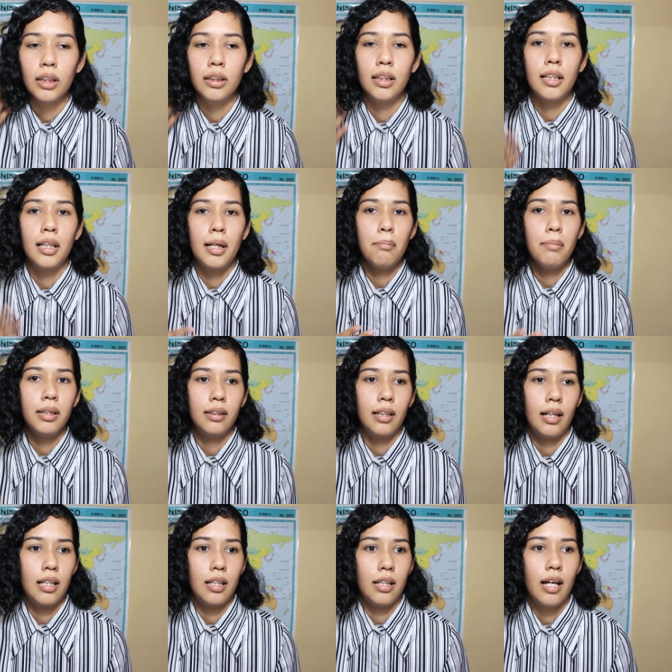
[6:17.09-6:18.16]
que te quieran
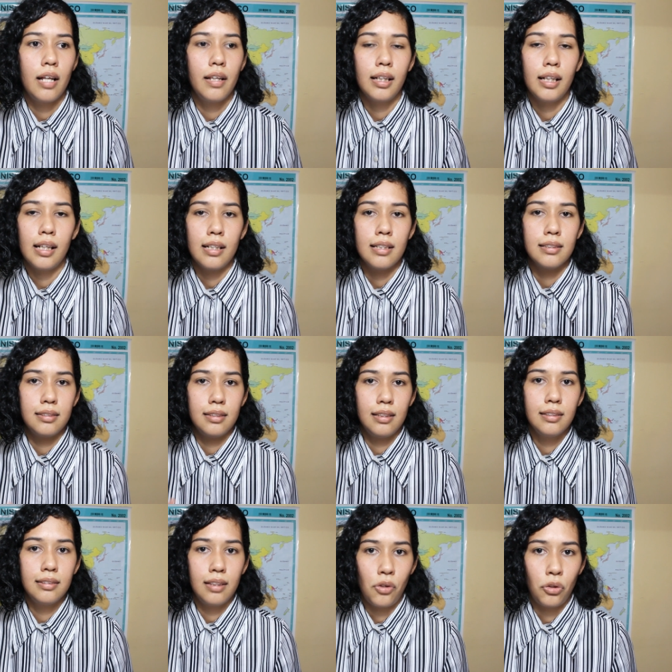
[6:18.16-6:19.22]
vender la idea de que ese es
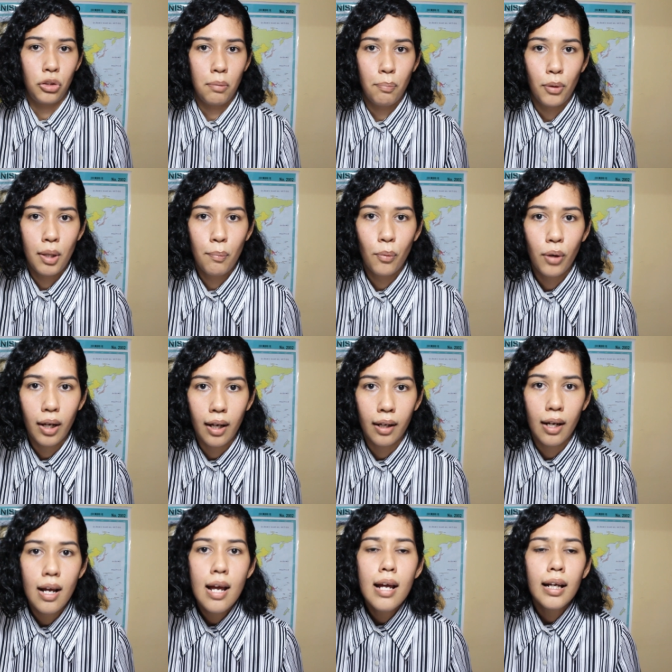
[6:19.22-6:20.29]
el estereotipo de
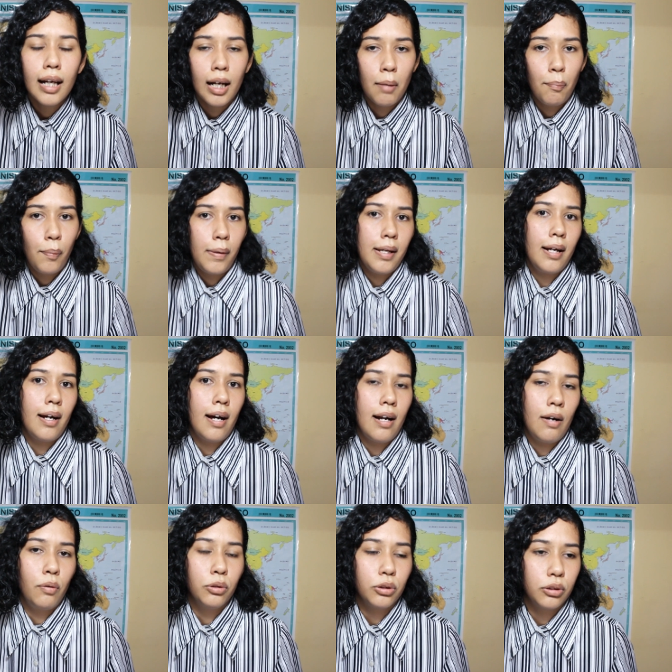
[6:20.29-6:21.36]
mujer que le puede llegar
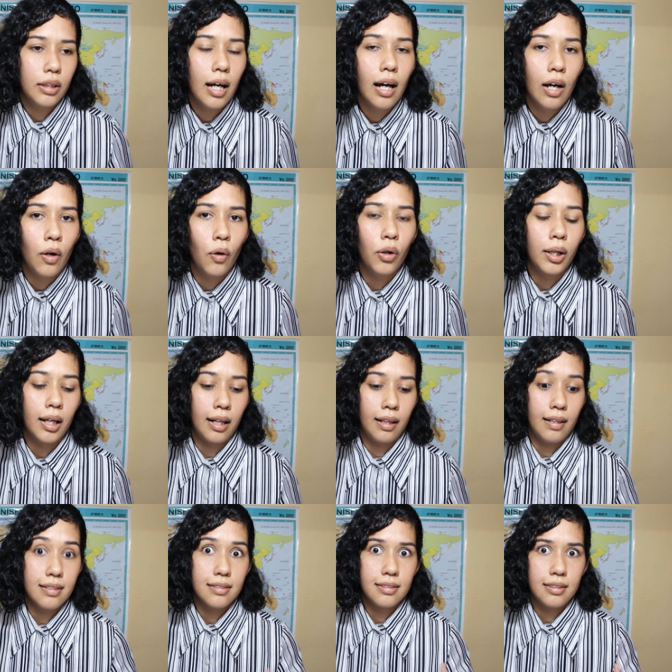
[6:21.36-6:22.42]
a gustar o
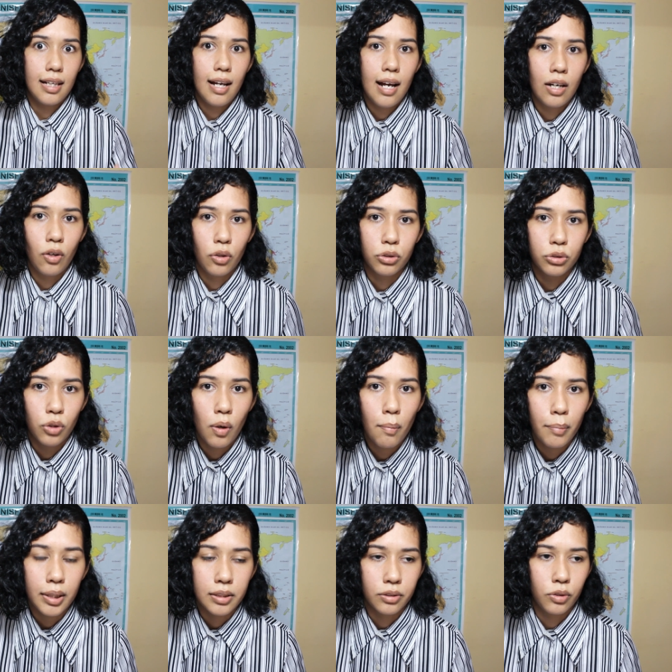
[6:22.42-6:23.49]
que desean los
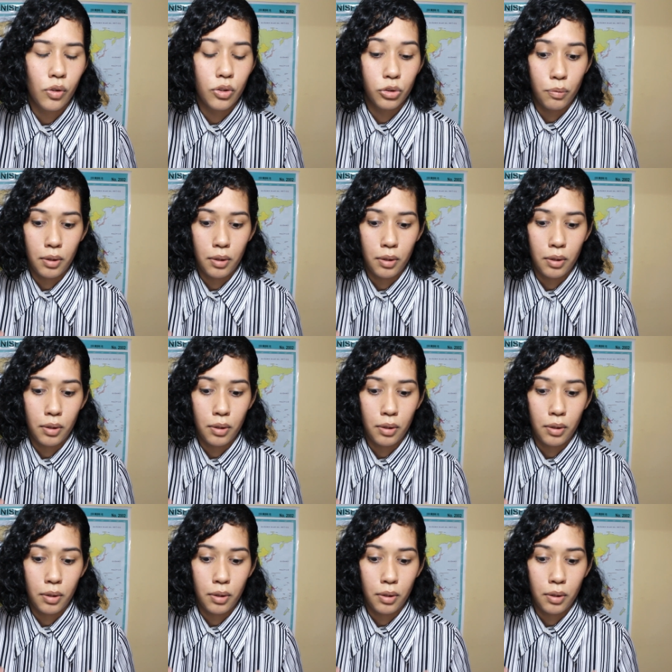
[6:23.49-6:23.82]
hombres, ¿no?